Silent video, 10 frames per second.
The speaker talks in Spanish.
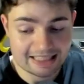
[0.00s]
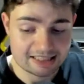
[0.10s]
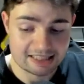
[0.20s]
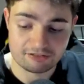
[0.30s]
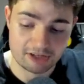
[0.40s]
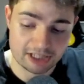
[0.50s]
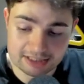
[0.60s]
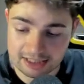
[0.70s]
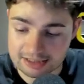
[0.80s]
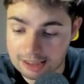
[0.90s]

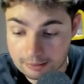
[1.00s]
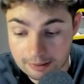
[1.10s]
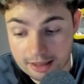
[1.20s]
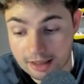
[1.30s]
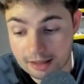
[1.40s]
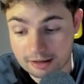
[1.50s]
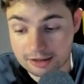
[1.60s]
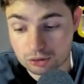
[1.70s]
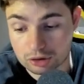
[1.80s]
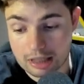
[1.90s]
Defensas, Carvajal,
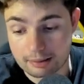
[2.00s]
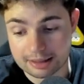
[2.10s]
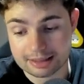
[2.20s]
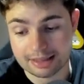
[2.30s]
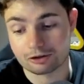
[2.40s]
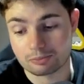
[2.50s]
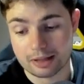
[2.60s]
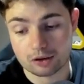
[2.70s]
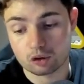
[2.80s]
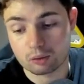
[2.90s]
Jesús Navas,
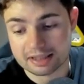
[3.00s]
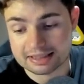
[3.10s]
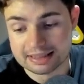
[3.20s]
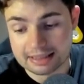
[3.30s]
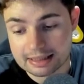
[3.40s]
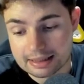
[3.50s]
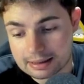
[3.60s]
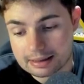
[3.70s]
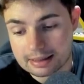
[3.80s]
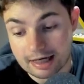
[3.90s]
Lenormand, Cubarsí,
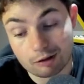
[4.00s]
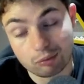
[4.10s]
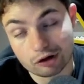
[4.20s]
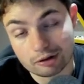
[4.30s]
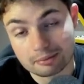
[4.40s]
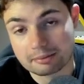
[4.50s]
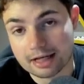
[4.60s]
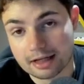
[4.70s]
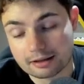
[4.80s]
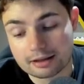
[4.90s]
el bueno de
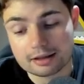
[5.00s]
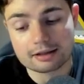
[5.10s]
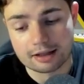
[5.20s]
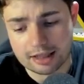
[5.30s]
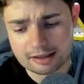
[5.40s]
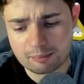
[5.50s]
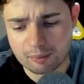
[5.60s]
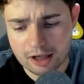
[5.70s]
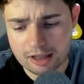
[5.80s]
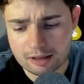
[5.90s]
Vivian, gran
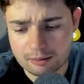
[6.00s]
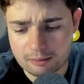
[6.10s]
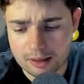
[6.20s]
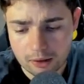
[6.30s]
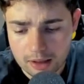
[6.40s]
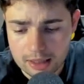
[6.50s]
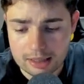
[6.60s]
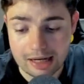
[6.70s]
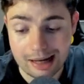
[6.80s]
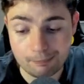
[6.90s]
temporada en el Bilbao.
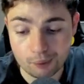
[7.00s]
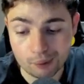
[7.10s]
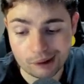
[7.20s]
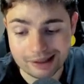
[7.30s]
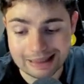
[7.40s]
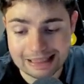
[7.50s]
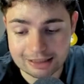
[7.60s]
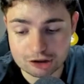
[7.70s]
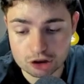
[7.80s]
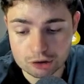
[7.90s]
Lapor y
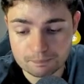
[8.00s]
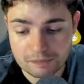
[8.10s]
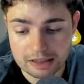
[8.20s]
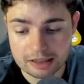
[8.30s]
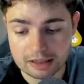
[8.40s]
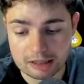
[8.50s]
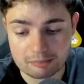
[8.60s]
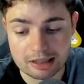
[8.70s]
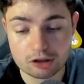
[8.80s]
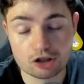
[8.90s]
Nacho y
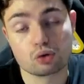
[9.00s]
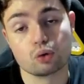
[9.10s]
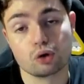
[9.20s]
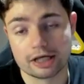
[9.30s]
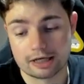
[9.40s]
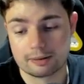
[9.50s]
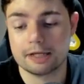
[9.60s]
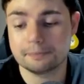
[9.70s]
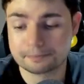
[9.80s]
Grimaldo y Cucurella, ¿vale?